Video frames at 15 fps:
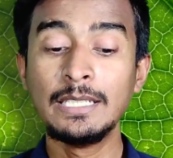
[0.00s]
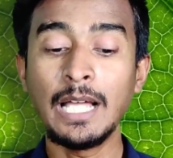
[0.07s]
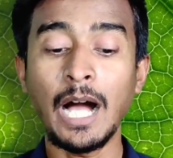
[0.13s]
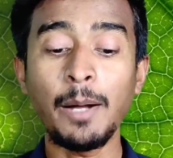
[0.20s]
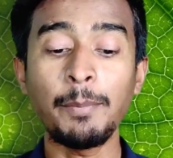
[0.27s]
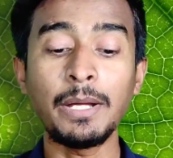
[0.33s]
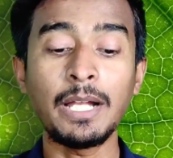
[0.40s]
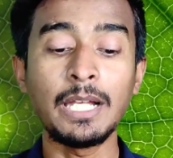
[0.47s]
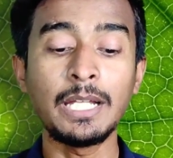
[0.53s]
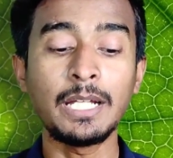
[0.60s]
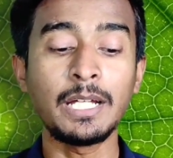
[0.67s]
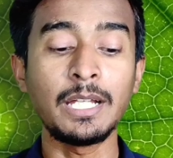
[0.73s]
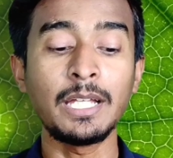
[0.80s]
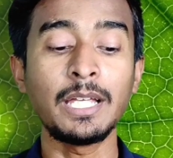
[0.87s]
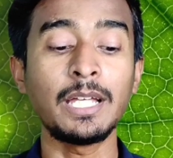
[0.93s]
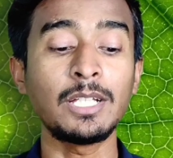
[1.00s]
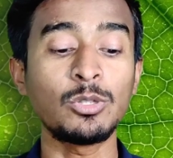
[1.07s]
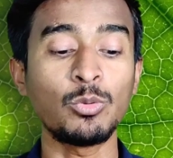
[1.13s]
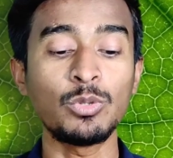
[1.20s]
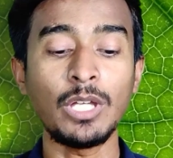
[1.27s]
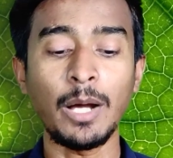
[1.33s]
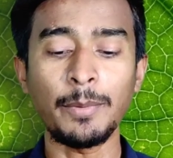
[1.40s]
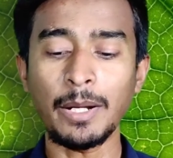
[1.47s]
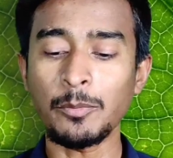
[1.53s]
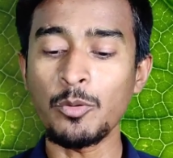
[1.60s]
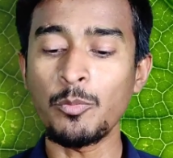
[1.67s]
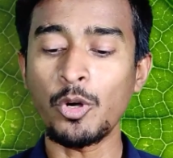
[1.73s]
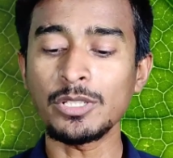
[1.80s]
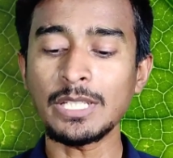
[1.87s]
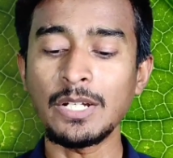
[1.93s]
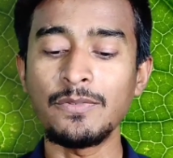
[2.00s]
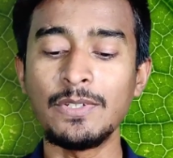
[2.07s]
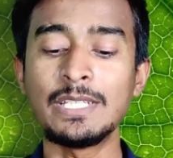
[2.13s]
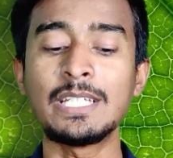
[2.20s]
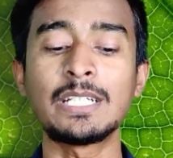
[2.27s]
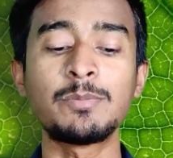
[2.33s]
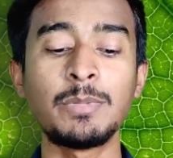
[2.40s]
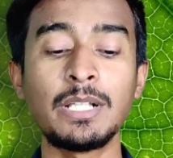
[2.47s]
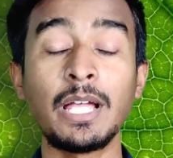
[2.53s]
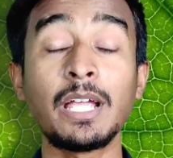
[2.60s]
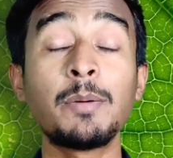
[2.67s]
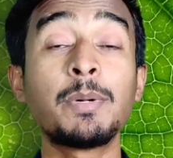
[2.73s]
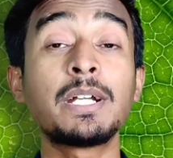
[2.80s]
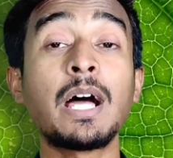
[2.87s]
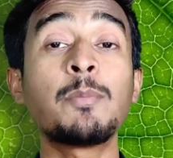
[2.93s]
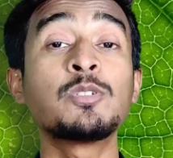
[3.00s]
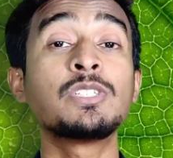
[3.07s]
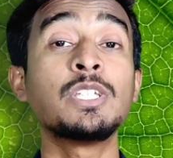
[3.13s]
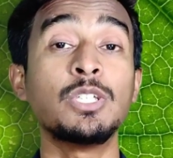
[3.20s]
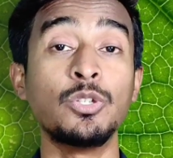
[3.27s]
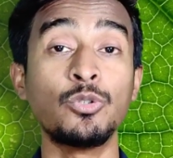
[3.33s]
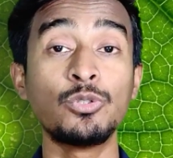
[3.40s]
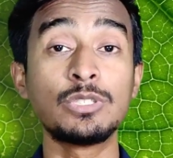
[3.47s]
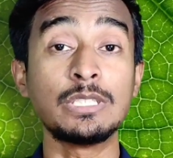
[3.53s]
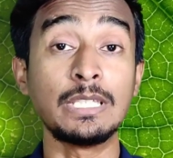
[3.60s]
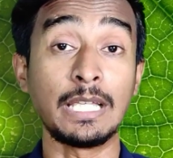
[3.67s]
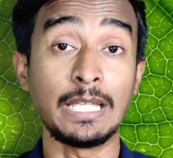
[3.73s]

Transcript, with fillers: यहाँ पर क्लिक करेंगे तो यहाँ पर आपको बहुत सारे फीचर्स मिल जाएंगे बट आप उसे यूज़